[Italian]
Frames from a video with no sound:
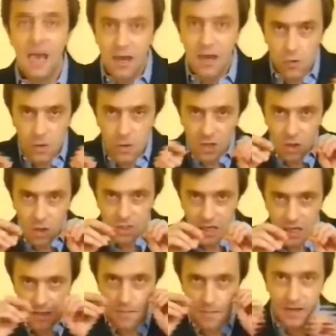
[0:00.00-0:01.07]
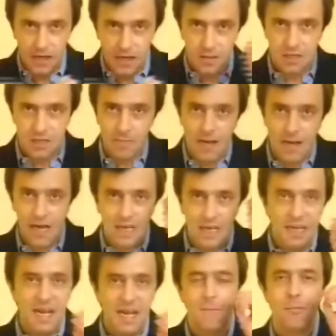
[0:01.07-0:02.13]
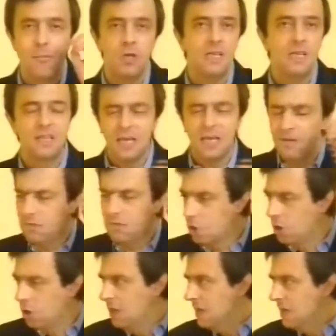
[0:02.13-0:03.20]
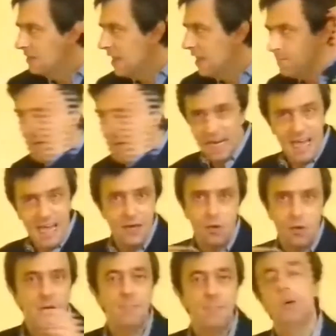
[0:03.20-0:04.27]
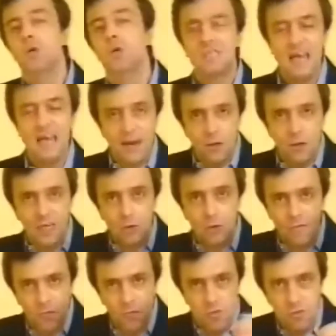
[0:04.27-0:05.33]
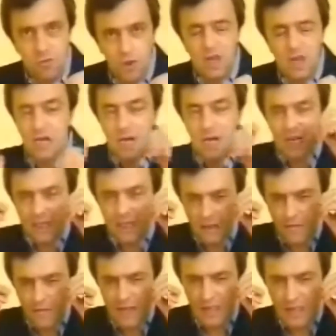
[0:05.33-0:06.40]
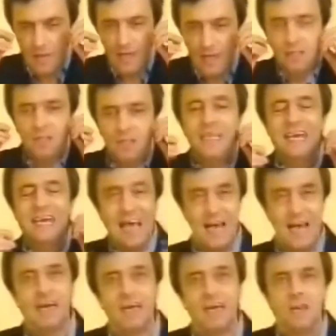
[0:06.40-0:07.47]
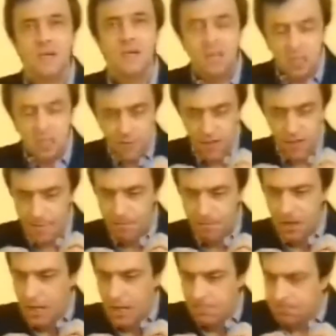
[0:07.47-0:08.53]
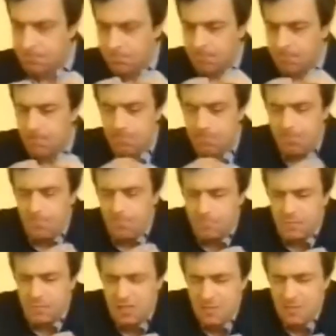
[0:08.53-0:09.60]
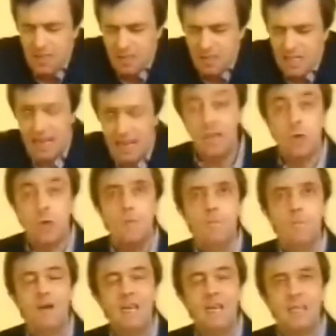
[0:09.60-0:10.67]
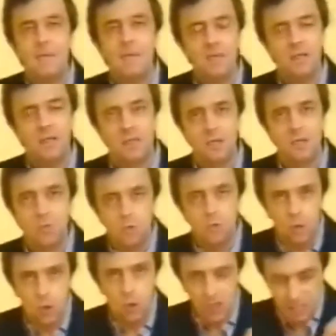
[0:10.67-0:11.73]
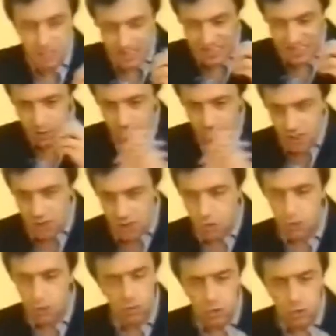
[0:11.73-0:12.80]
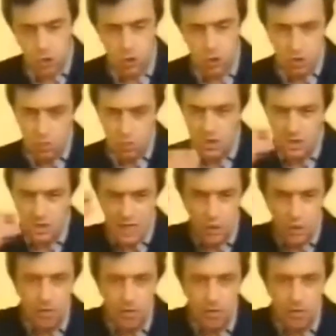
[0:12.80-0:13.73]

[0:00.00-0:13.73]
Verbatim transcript: è un qualcosa che ti prende da Bari, da Napoli, da Trento, da Merano, da Bolzano, da dovunque, che ti fa dimenticare, che ti fa dimenticare completamente tutto ciò che è stato detto, tutto ciò di cui ti hanno